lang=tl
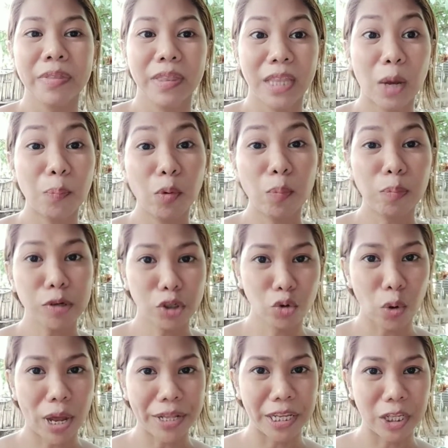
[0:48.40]

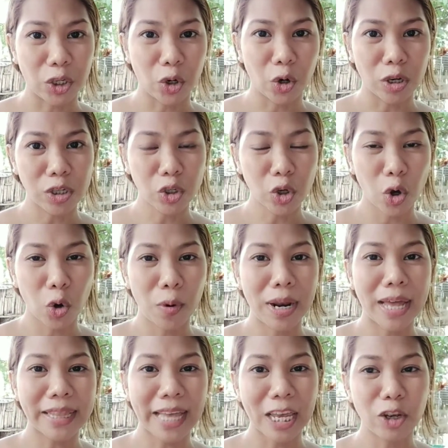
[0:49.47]
napupusuan ninyo. So,
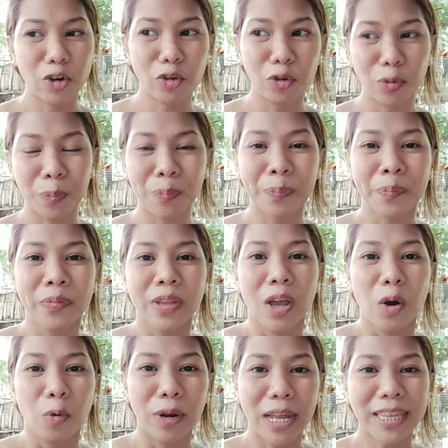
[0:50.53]
wala tayong
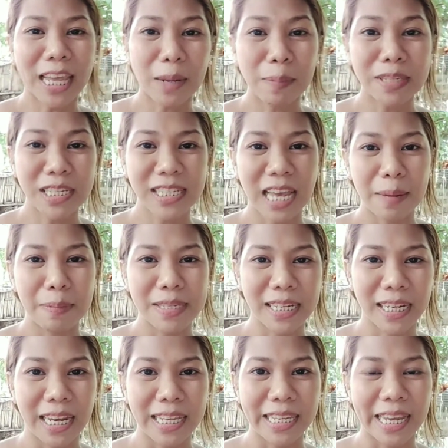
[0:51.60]
wala tayong masasabi
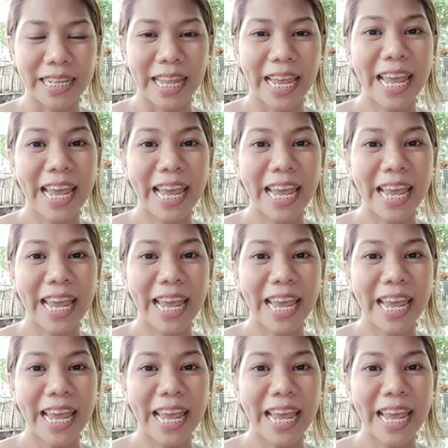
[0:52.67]
sa ganyan.